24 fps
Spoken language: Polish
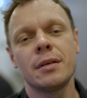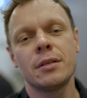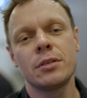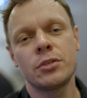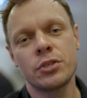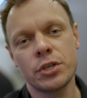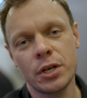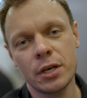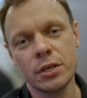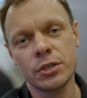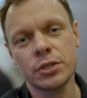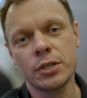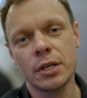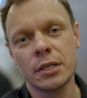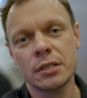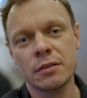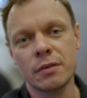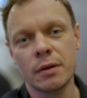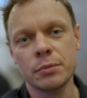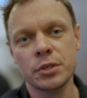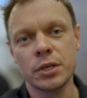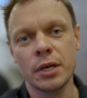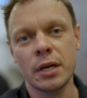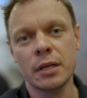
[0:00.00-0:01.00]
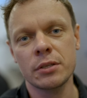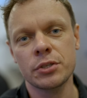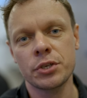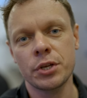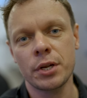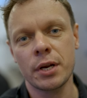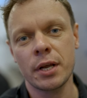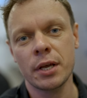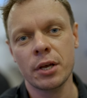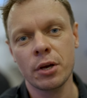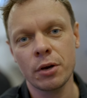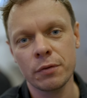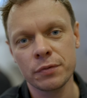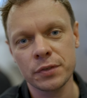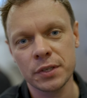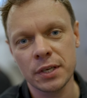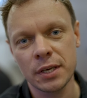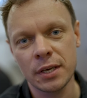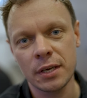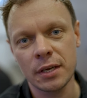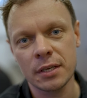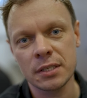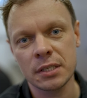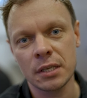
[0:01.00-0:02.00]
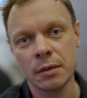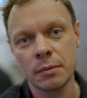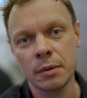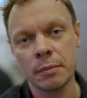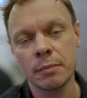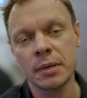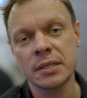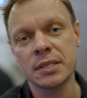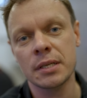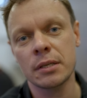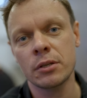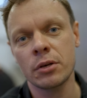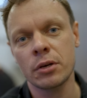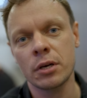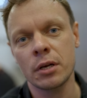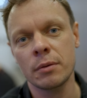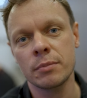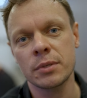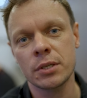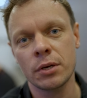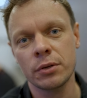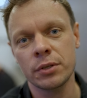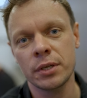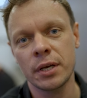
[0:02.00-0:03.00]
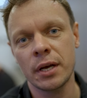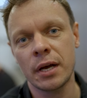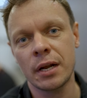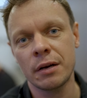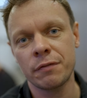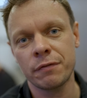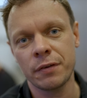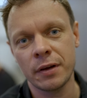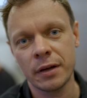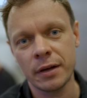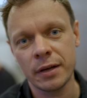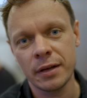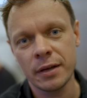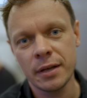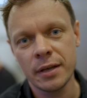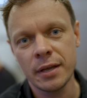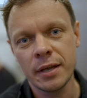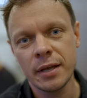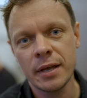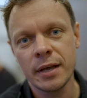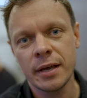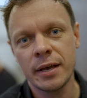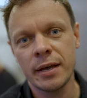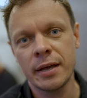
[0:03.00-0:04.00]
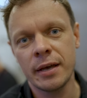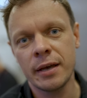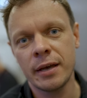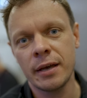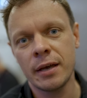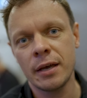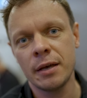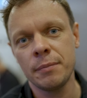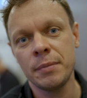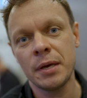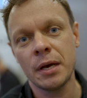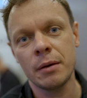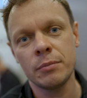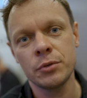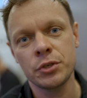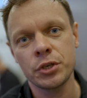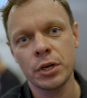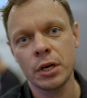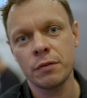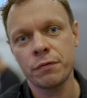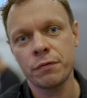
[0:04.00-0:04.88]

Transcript: Cześć, nazywam się Andrzej Rajkowski, jestem ambasadorem Sony Alpha. E, miałem dzisiaj